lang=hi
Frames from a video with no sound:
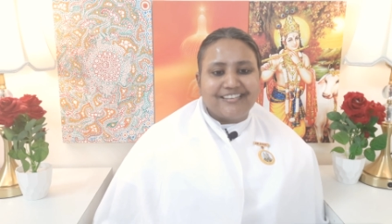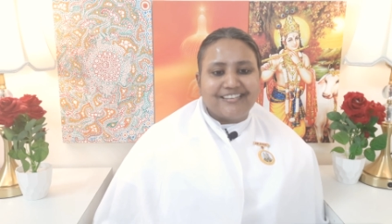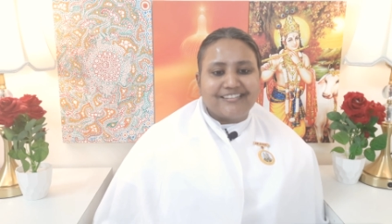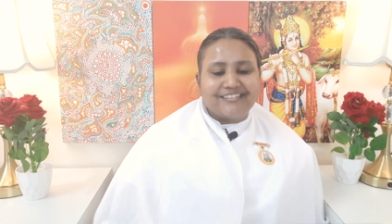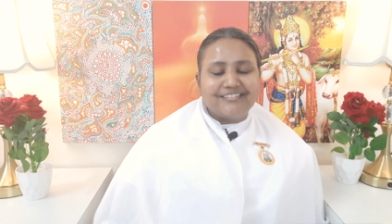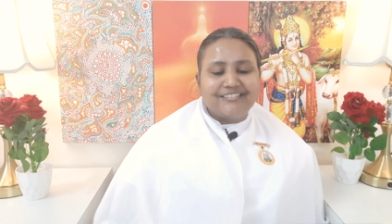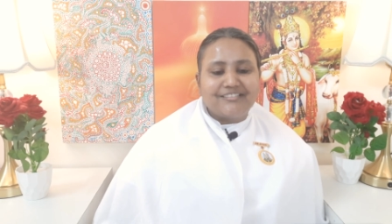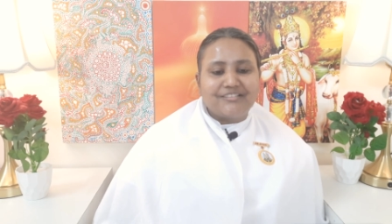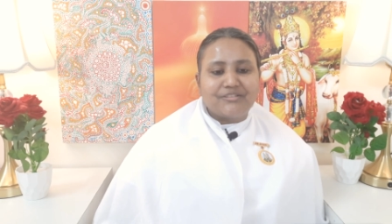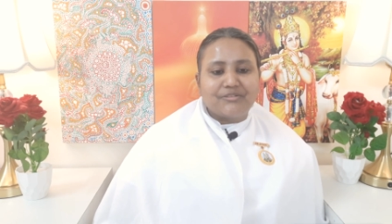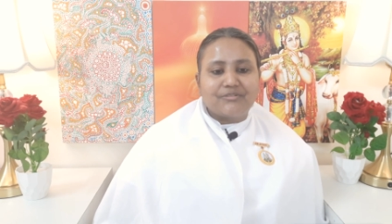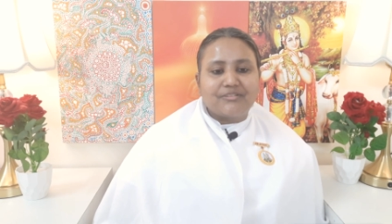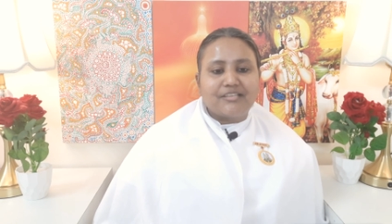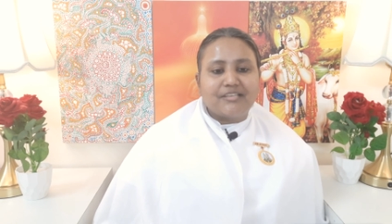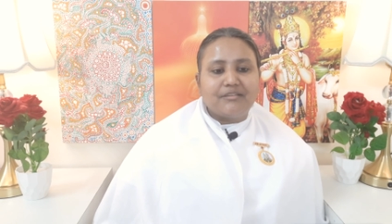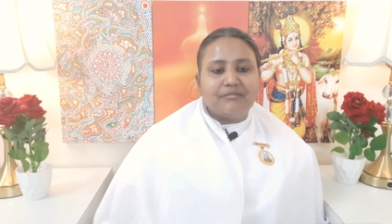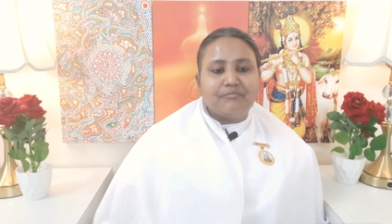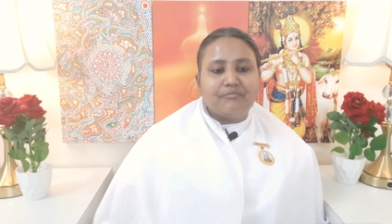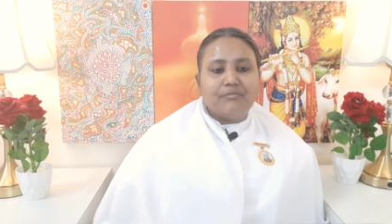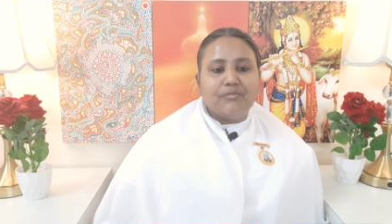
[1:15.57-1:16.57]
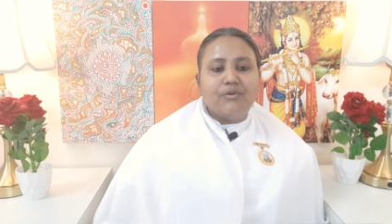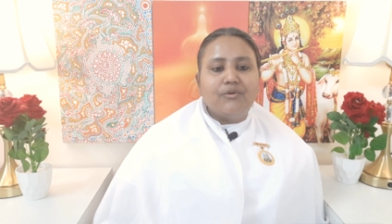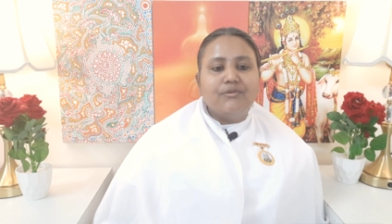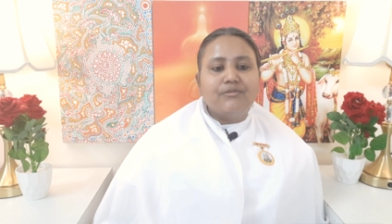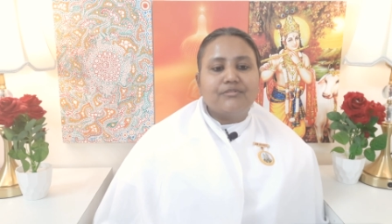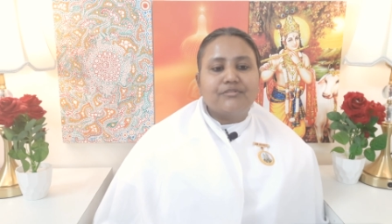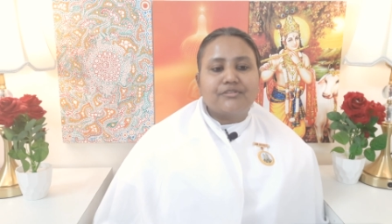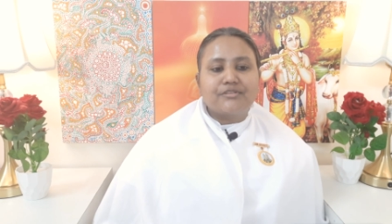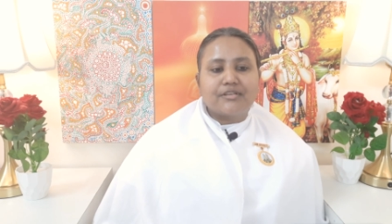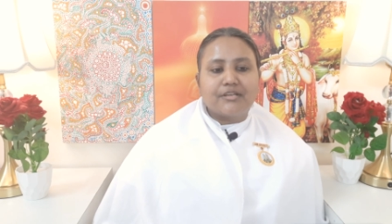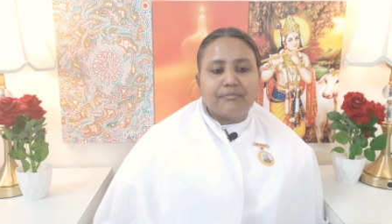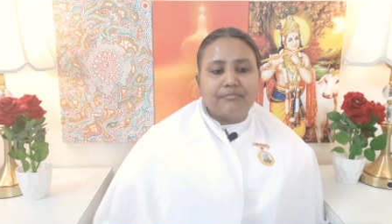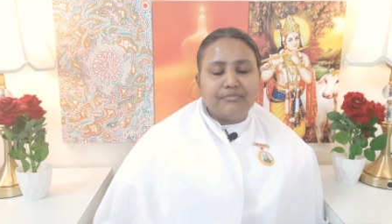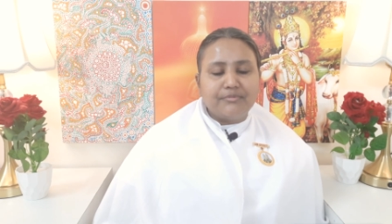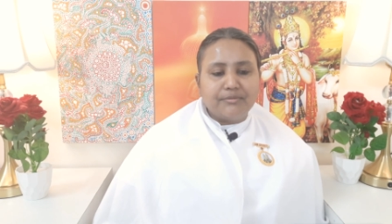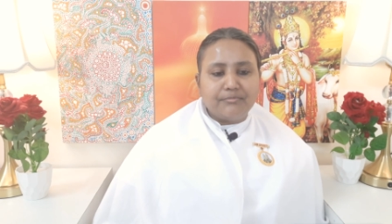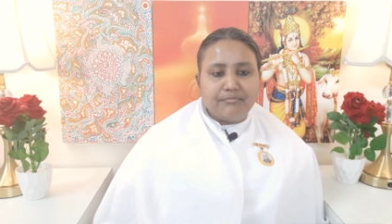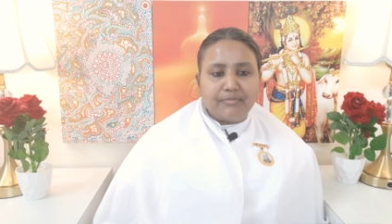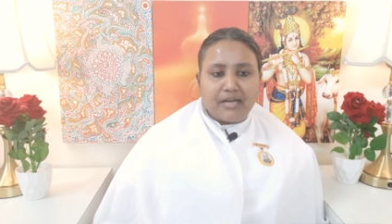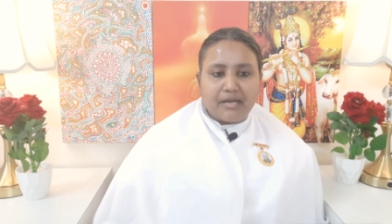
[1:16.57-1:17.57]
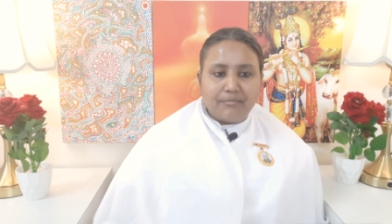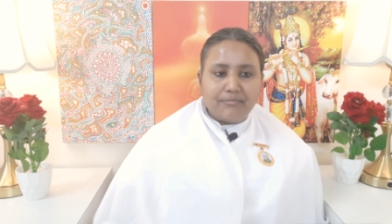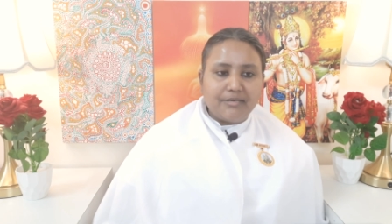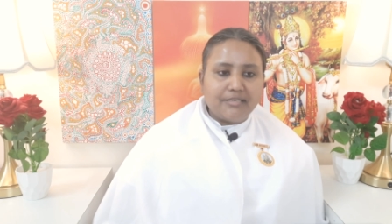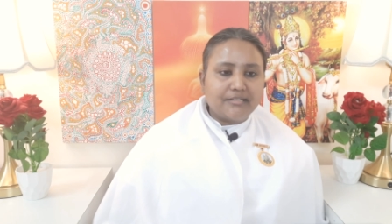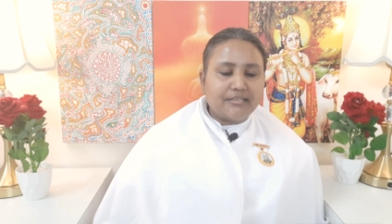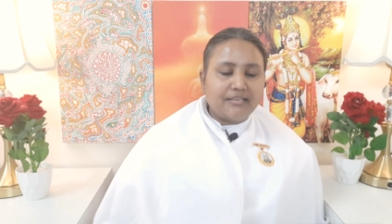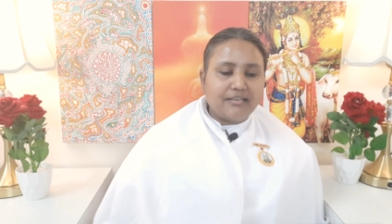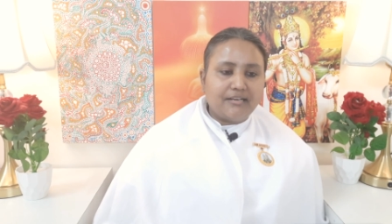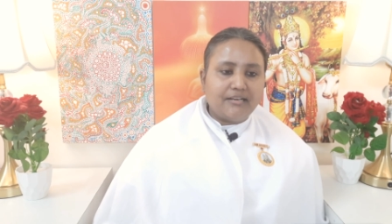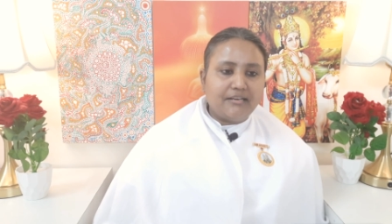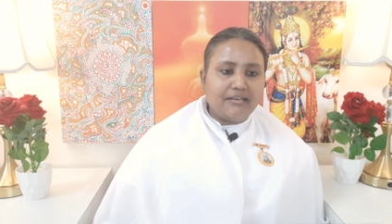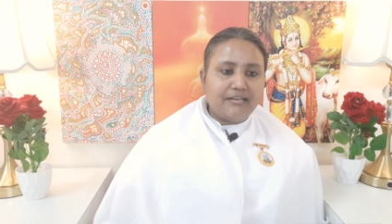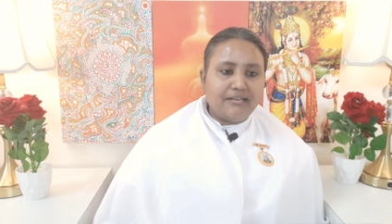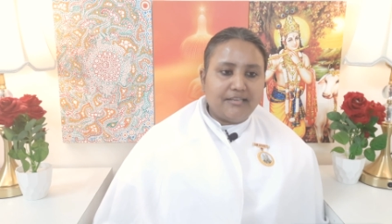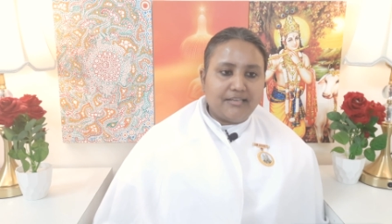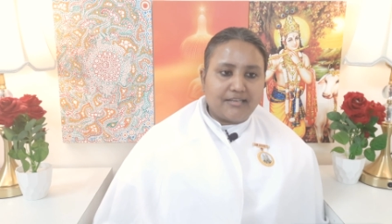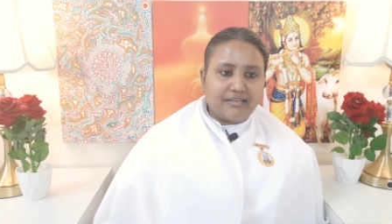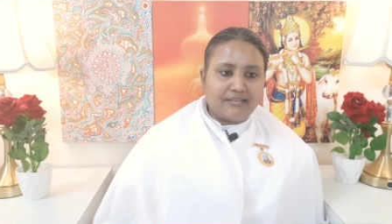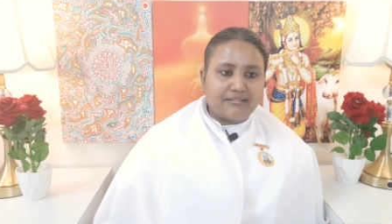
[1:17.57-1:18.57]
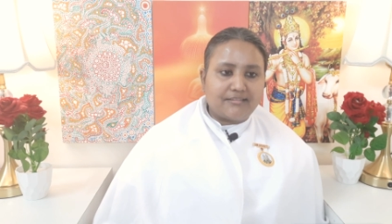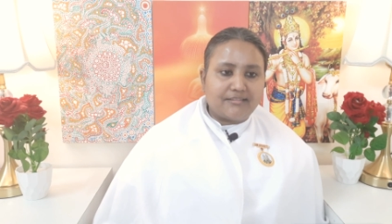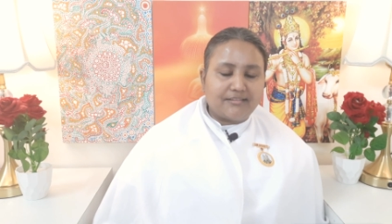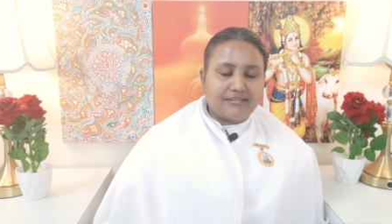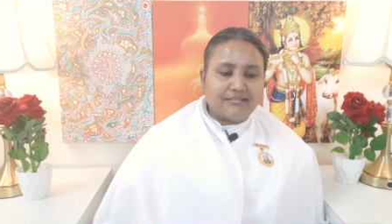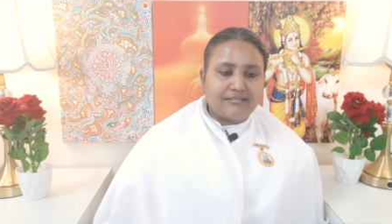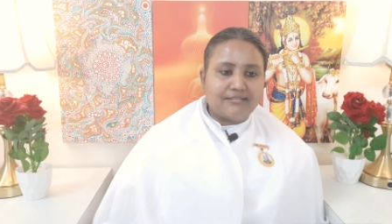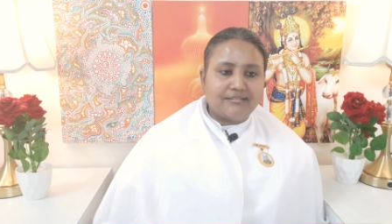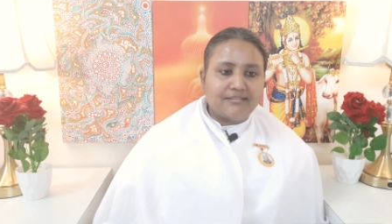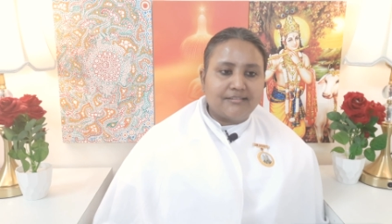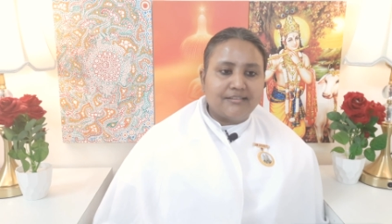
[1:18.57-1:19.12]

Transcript: है ना क्योंकि मोह शब्द बाबा के लिए नहीं आता